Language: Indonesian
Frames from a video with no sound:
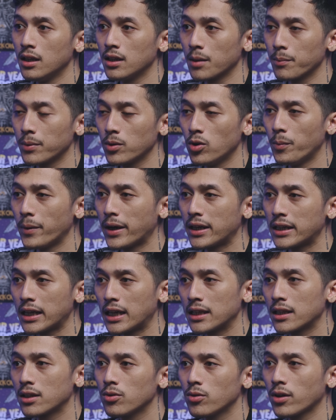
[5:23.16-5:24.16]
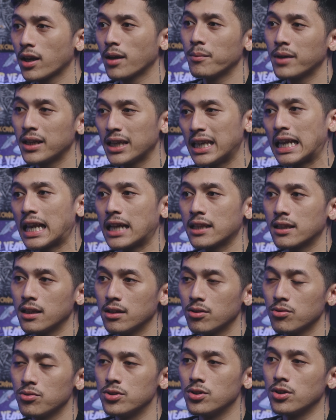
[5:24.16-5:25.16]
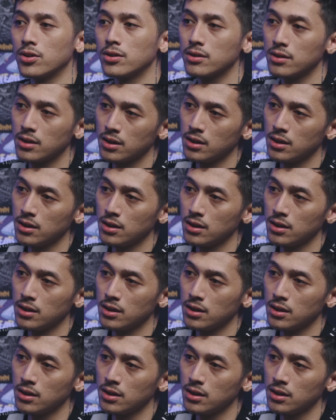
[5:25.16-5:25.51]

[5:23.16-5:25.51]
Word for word: tapi gue pengen kelihatan tuh kayak mengkilat gitu John